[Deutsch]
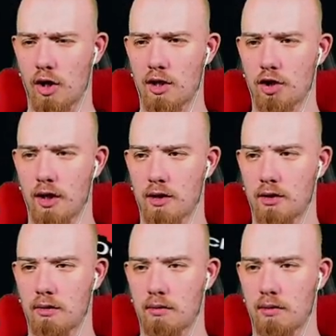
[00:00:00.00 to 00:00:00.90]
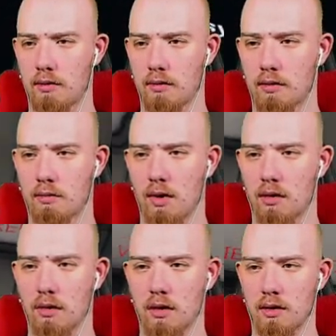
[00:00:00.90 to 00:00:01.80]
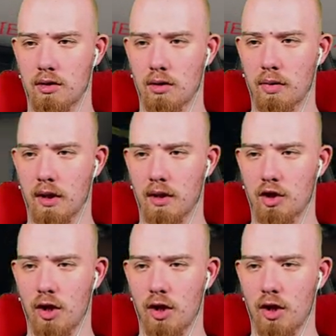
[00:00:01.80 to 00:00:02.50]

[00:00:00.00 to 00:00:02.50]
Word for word: Charles Jackson, mein Gott, das ist ein Zungenbrecher.